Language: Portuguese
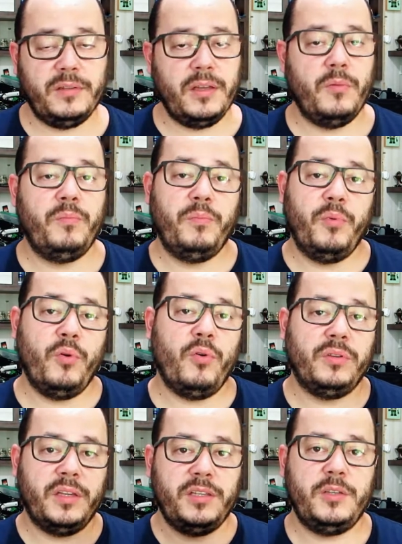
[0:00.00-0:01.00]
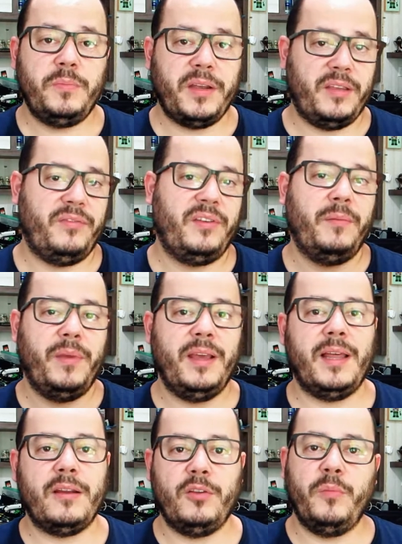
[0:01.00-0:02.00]
Então, por conta disso, para que fique bem
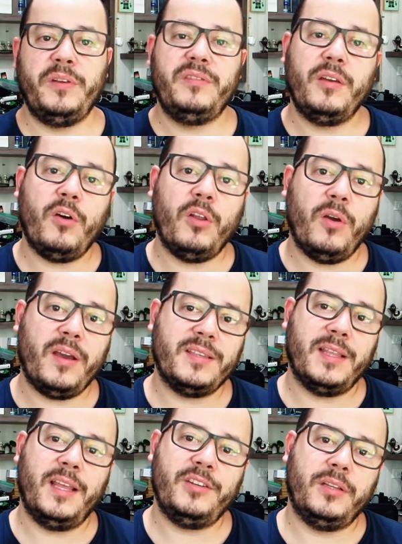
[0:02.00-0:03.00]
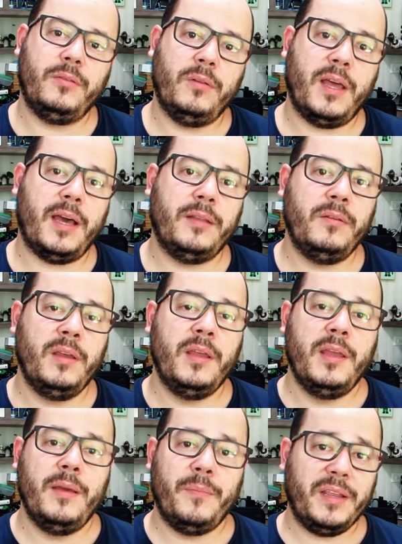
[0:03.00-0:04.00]
claro, normalmente você coloca essa legenda do lado
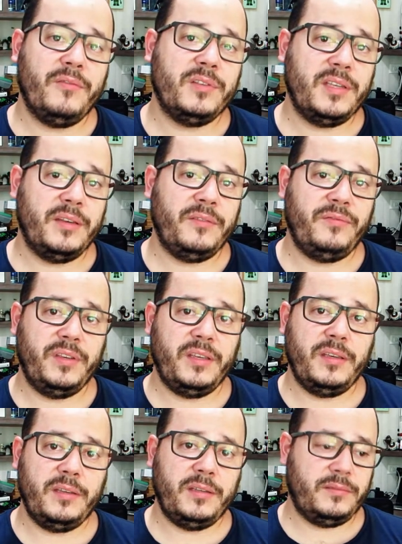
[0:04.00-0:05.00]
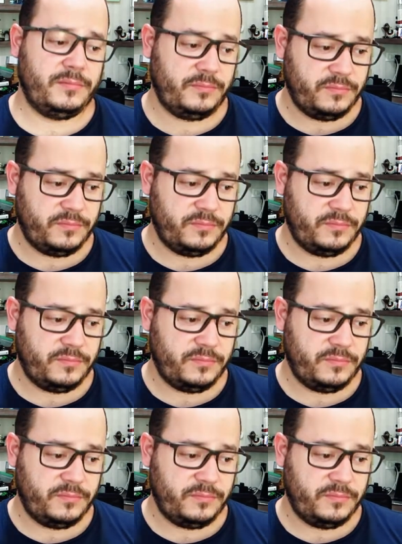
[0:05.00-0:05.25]
para que você fique.